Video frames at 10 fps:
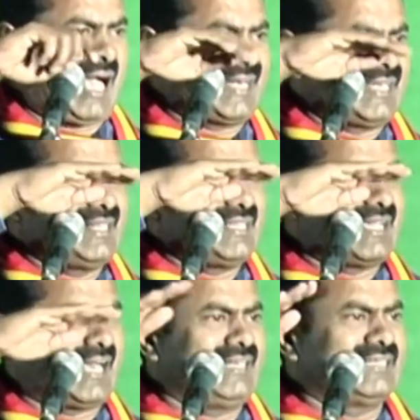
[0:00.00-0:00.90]

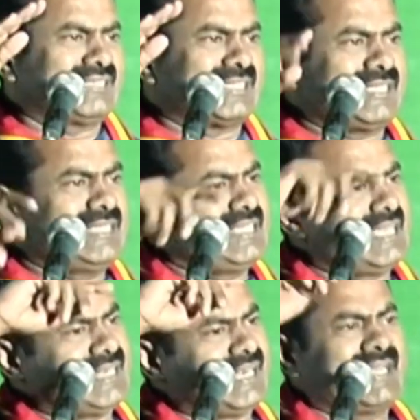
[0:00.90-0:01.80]
அநீதியை அழித்து
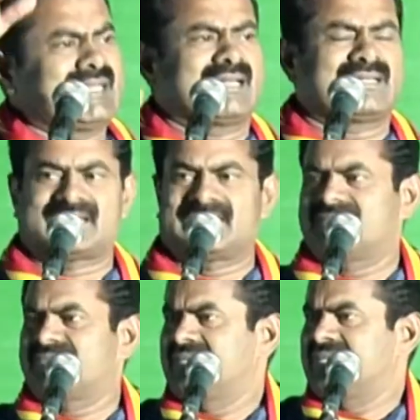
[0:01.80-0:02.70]
நீதியை நிலைநாட்ட
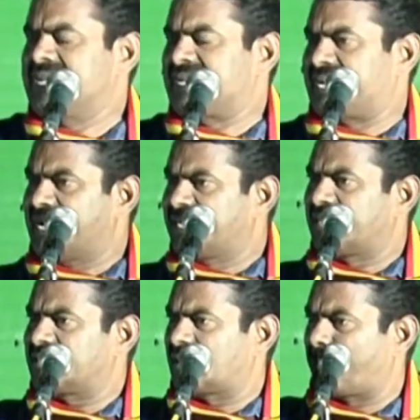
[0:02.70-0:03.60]

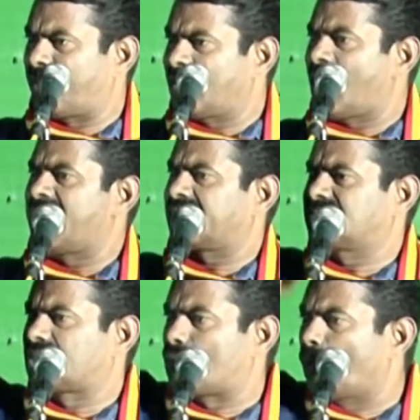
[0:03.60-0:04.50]
கேடுகட்ட
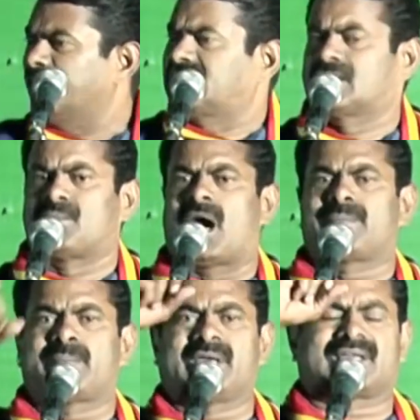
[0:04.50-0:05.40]
பணநாயகத்தை ஒழித்து
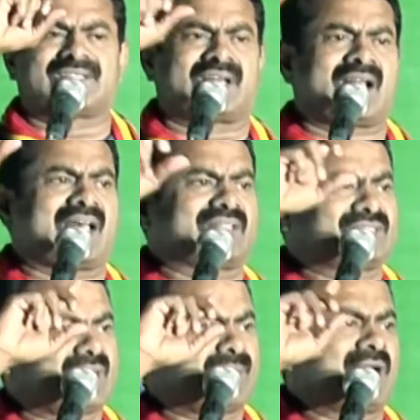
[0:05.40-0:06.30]
மாண்புமிக்க
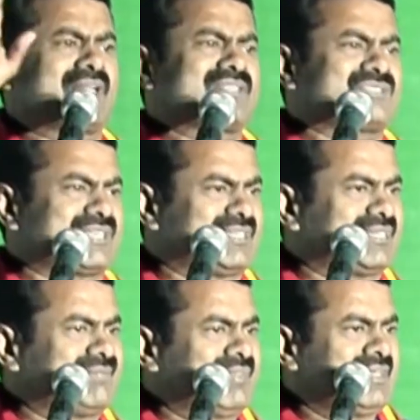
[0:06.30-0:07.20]
ஜனநாயகத்தை மலரச் செய்ய
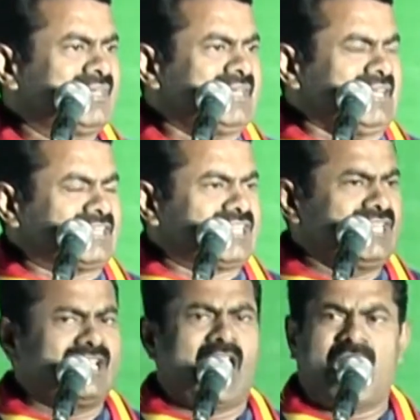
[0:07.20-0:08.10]

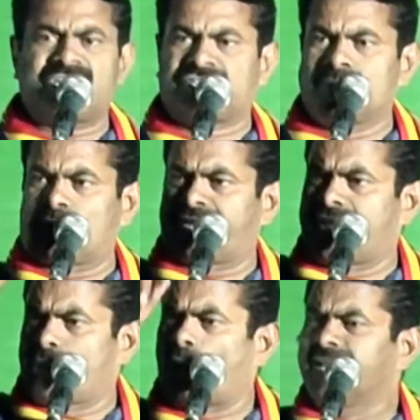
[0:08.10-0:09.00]
தீய ஆட்சி
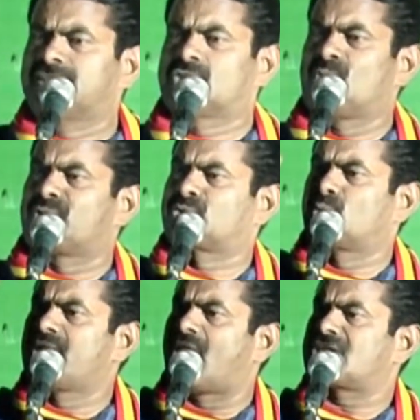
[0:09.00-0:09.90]
முறையை ஒழித்து ஒரு
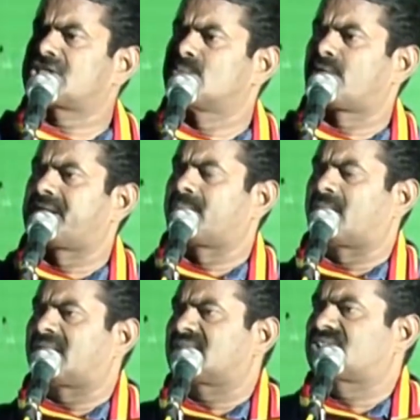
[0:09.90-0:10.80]
தூய ஆட்சி முறையை
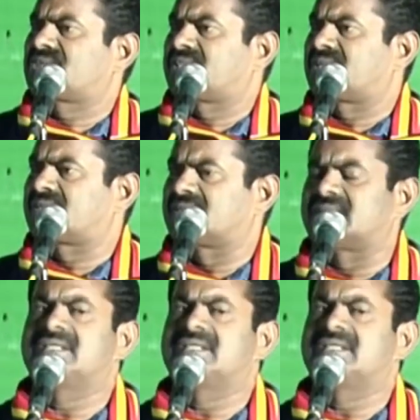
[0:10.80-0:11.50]
மலரச் செய்வதற்கு